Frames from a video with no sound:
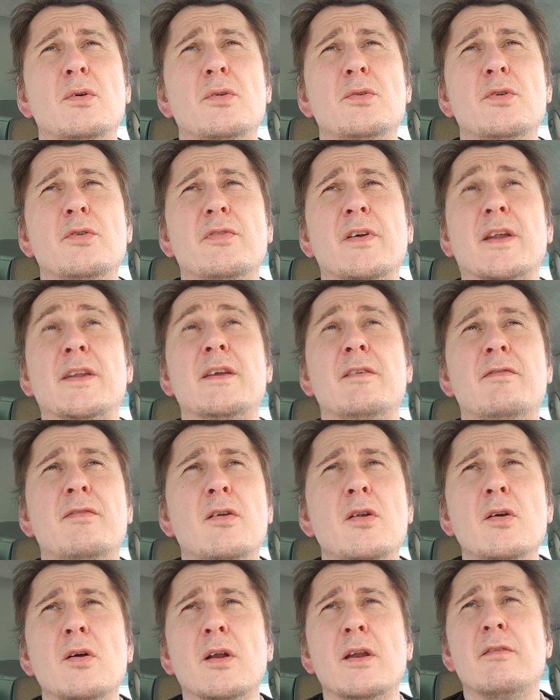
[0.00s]
de faire des
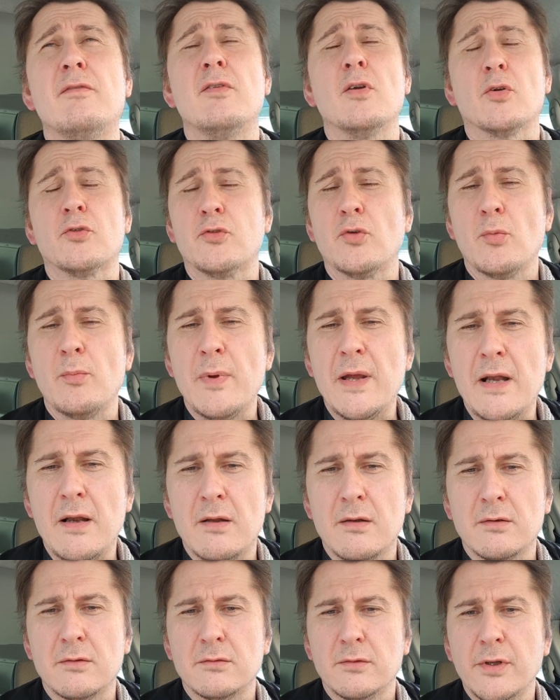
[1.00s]
fleurs Les fleurs sont
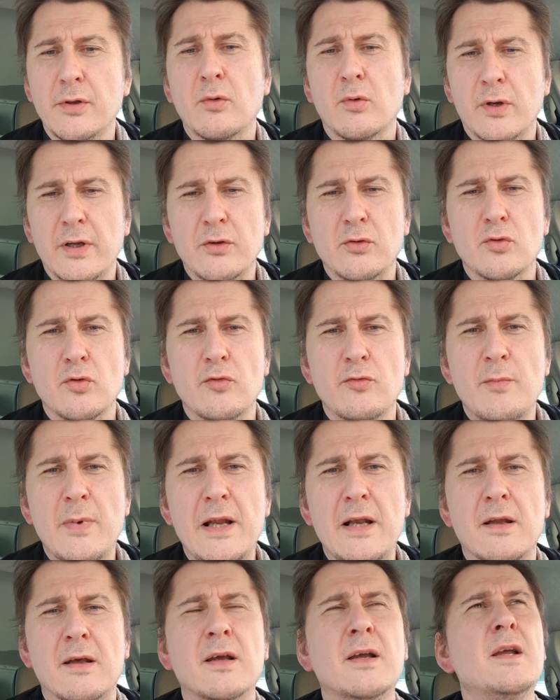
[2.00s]
belles, oui, on les trouve
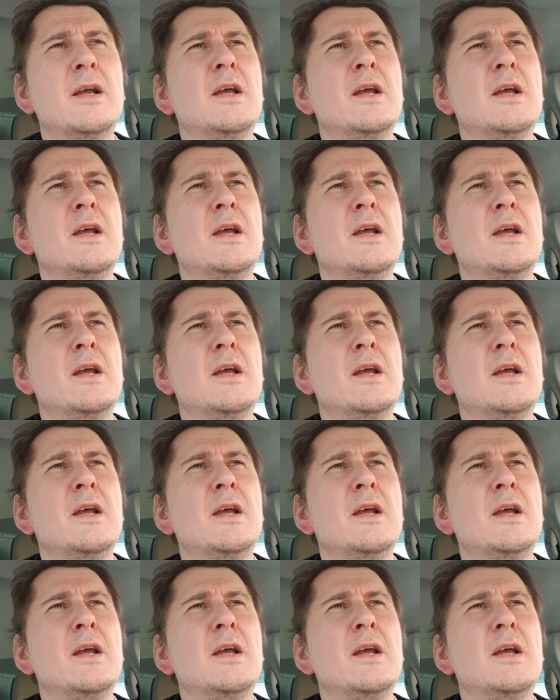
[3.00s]
belles.